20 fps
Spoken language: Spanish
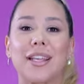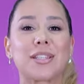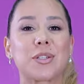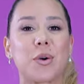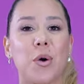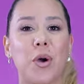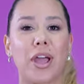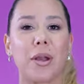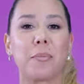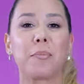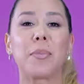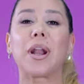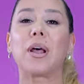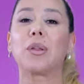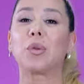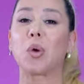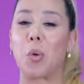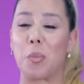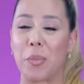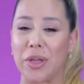escoger para
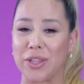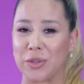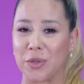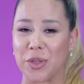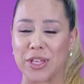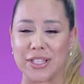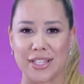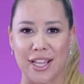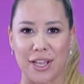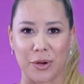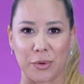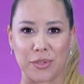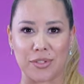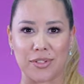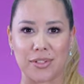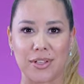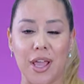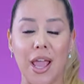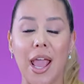tu aumento de senos.